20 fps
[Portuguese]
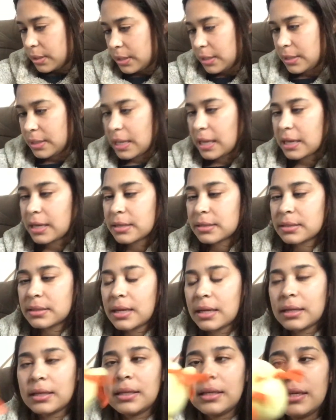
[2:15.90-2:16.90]
E tem esse
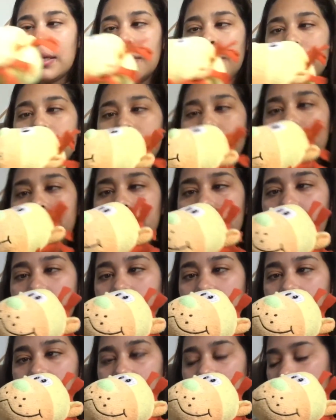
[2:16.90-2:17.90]
daqui,
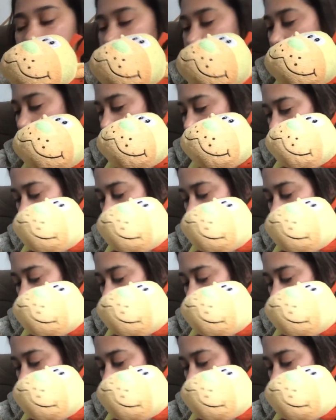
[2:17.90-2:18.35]
que é um